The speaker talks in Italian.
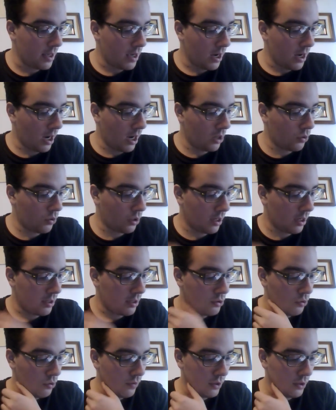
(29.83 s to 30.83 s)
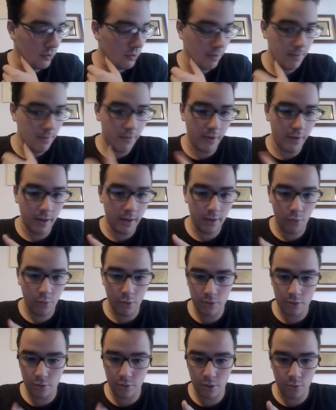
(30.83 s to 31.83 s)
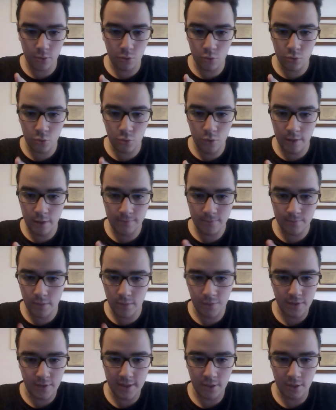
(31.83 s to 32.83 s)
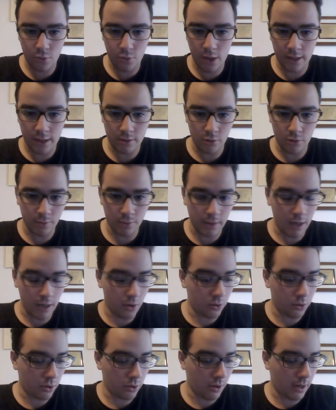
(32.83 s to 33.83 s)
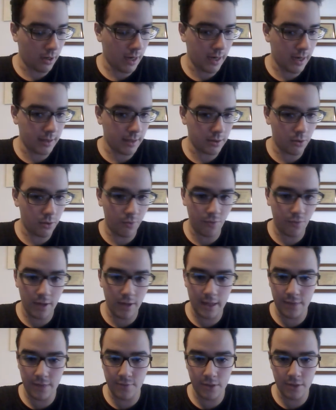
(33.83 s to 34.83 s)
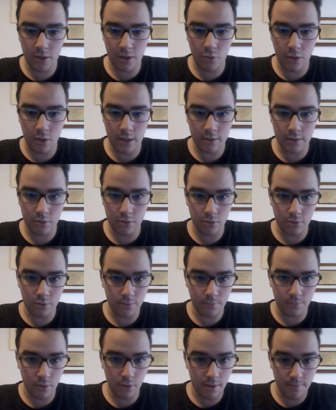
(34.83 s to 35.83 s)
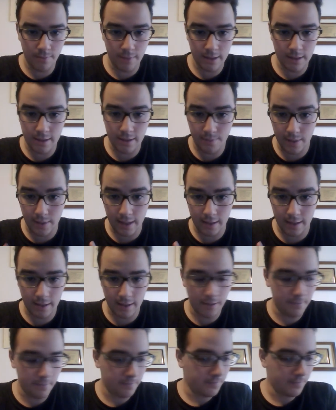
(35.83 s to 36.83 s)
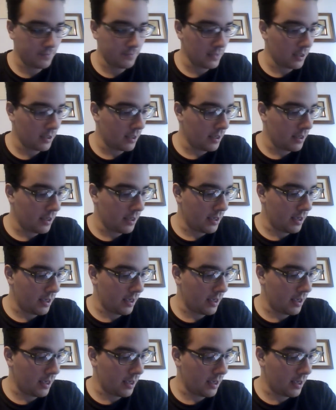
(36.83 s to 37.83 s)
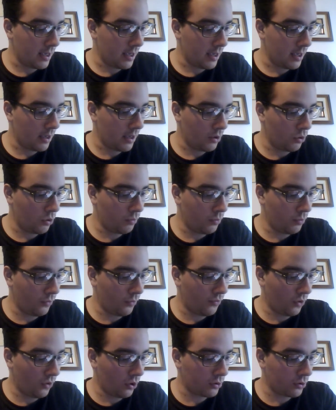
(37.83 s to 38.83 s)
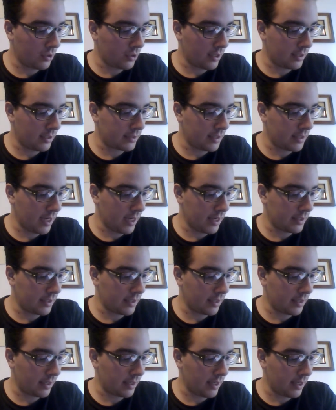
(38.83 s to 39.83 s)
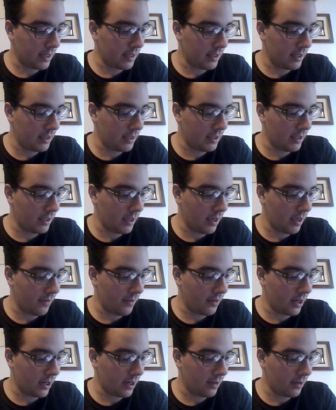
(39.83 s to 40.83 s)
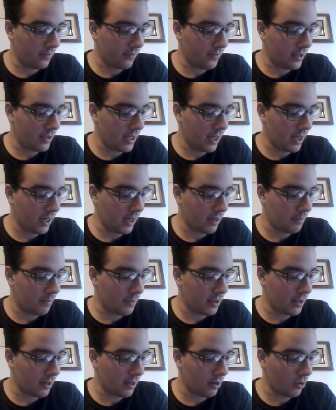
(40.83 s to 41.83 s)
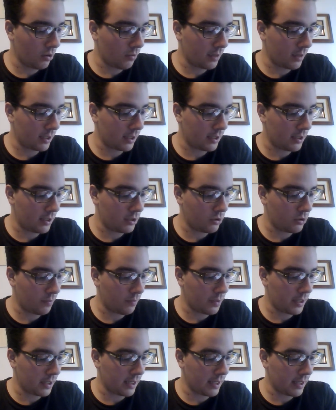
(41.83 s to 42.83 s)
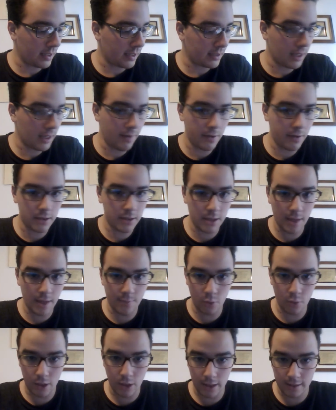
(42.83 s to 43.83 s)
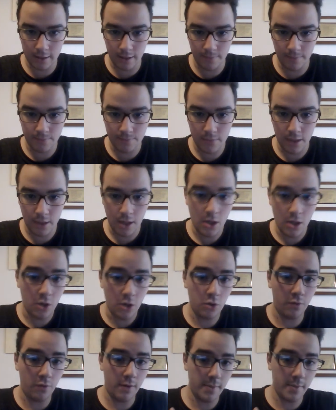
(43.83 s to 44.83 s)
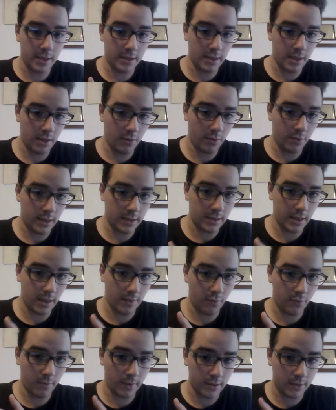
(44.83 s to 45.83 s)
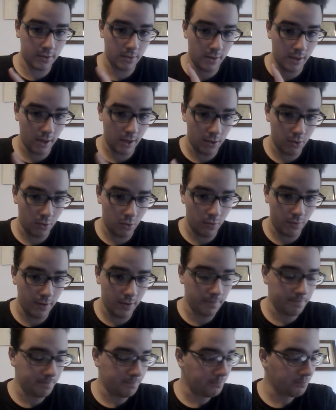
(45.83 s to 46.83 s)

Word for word: Allora, la Juve dovrebbe fare il 4-3-1-2, difesa 4, perché contro il Reale se non fai la difesa 4 probabilmente perdi. E con Buffon, Lixtania, Chiellini, Evra, Vidal, Pirlo, Marchisio, Pereira, Tevez e Morata. Dovrebbe essere questa la formazione della Juve.